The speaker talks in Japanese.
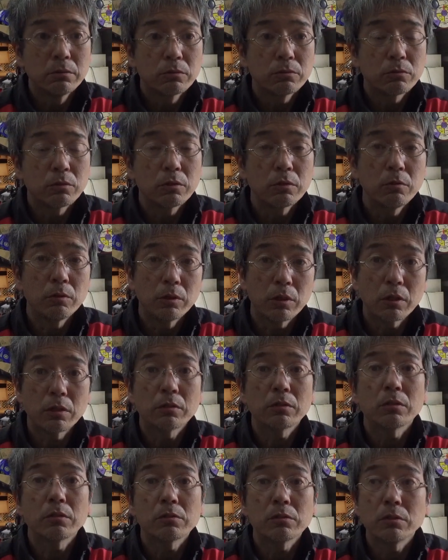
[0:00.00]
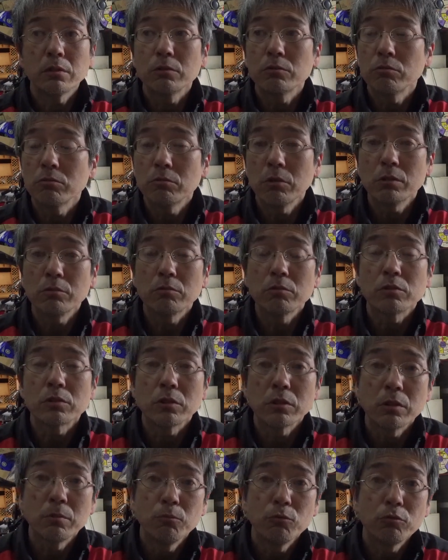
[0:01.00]
それではなかったですねその後です
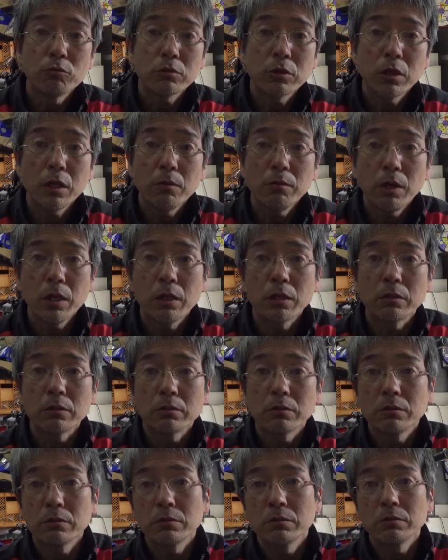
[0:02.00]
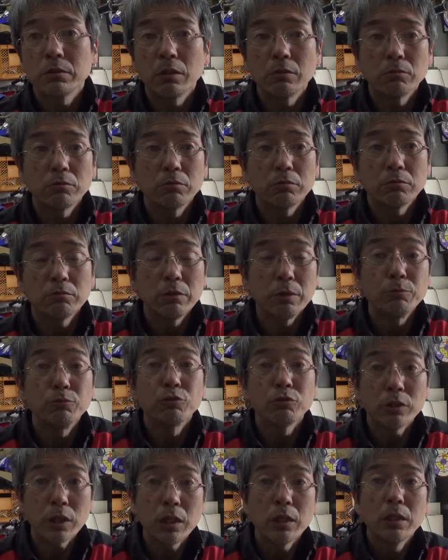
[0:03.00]
かねモーターファンあのウェブ
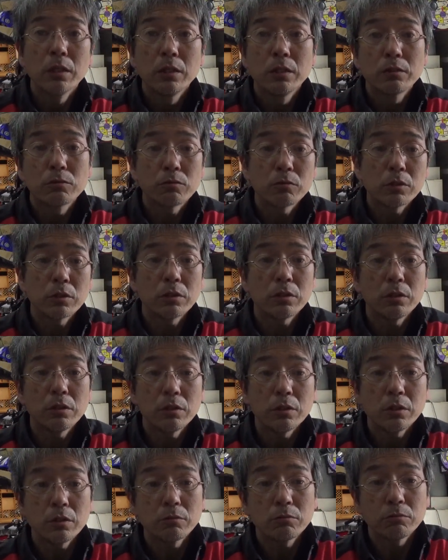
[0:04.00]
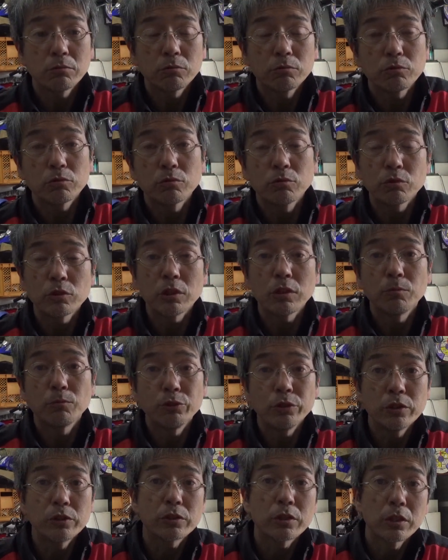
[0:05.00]
のねそれであの載せて
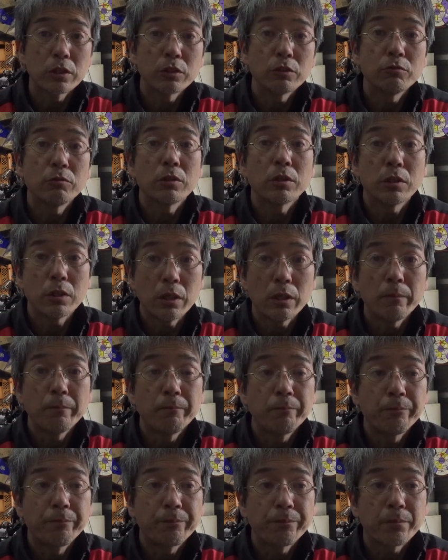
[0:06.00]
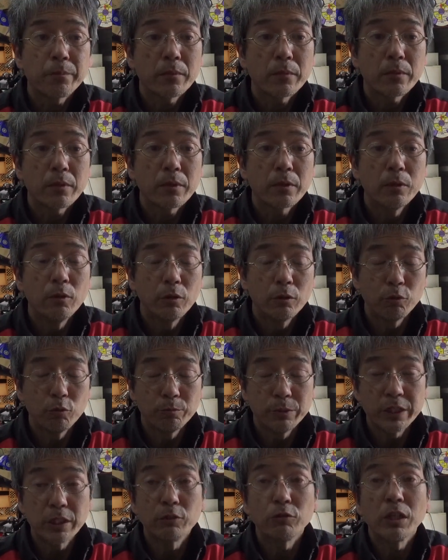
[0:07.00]
もいいですかって言われて
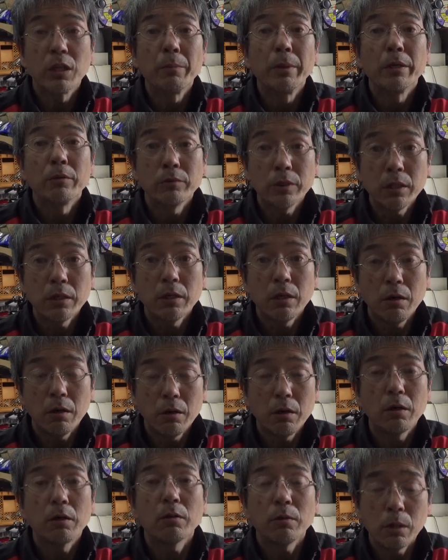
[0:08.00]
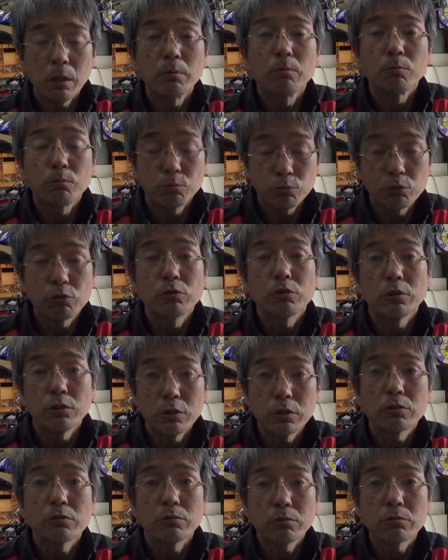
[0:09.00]
店の名前をねああ全然い
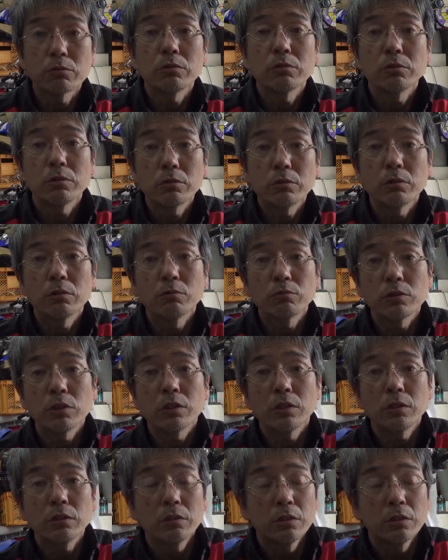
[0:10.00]
いですよってで載せ